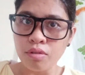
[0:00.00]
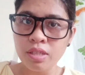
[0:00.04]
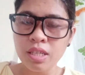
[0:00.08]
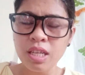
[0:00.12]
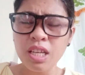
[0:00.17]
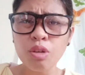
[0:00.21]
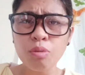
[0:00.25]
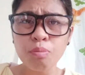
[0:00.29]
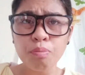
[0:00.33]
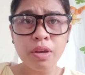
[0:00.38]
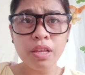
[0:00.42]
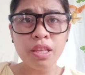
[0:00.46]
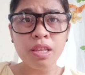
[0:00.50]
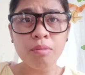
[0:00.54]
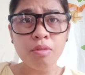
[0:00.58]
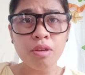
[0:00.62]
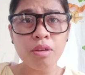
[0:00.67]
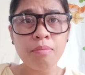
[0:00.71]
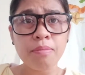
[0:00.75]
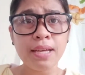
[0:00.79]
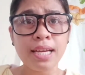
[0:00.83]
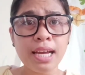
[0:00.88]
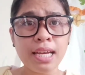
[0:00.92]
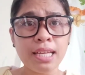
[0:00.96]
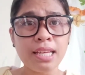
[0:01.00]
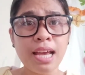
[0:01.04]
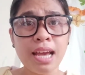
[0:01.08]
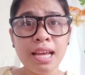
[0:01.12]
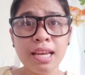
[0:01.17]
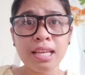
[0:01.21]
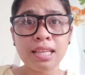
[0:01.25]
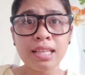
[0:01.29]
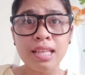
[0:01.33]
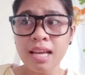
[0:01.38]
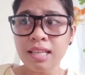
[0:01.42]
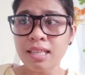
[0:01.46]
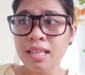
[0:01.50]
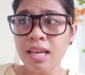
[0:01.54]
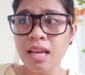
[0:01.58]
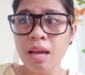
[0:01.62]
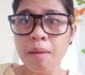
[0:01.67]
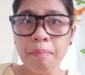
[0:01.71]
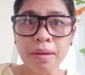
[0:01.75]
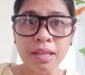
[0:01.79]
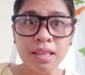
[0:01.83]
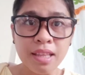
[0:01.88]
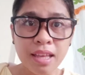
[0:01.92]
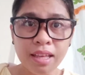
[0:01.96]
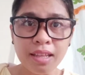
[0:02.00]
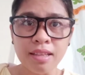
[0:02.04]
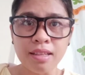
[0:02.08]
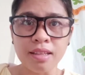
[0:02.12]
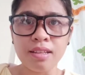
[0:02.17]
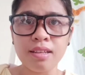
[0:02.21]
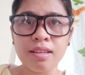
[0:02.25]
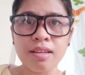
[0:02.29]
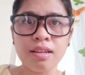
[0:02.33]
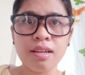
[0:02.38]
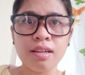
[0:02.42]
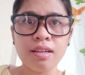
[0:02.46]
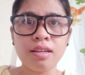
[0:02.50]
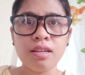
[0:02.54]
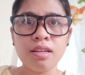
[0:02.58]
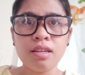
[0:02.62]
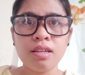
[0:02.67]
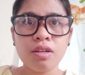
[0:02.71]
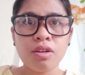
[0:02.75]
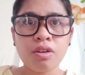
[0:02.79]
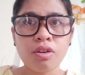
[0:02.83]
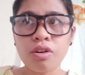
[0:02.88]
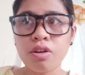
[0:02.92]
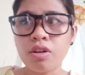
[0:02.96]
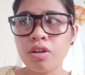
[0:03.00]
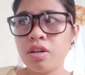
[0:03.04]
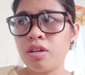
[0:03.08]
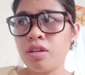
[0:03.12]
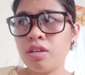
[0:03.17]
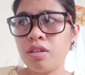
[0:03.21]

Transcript: Sino pwede mo ibigay? Nanay, tatay, kapatid? Or